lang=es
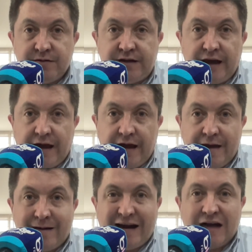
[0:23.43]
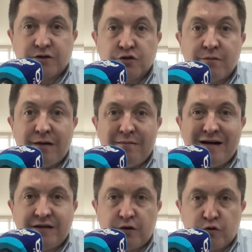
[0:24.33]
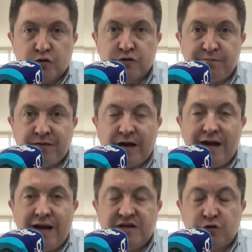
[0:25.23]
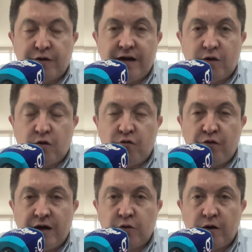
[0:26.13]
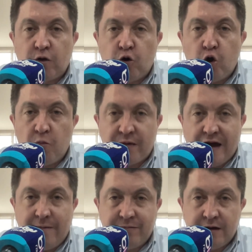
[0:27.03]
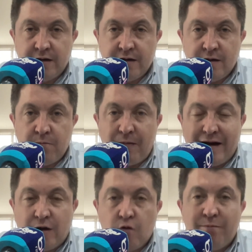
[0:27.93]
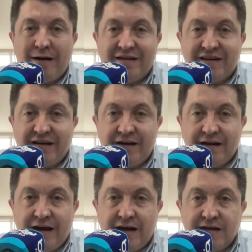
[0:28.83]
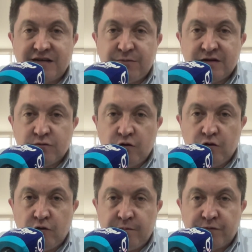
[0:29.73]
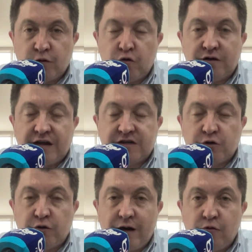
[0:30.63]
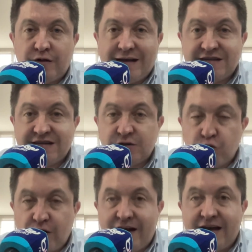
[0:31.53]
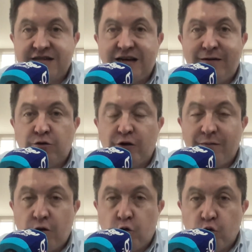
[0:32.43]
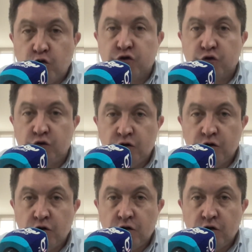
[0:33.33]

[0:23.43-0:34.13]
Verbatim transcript: de casos emblemáticos en la historia del conflicto en Colombia. Van a comparecer en ese mismo contexto de audiencias únicas Salvatore Mancuso,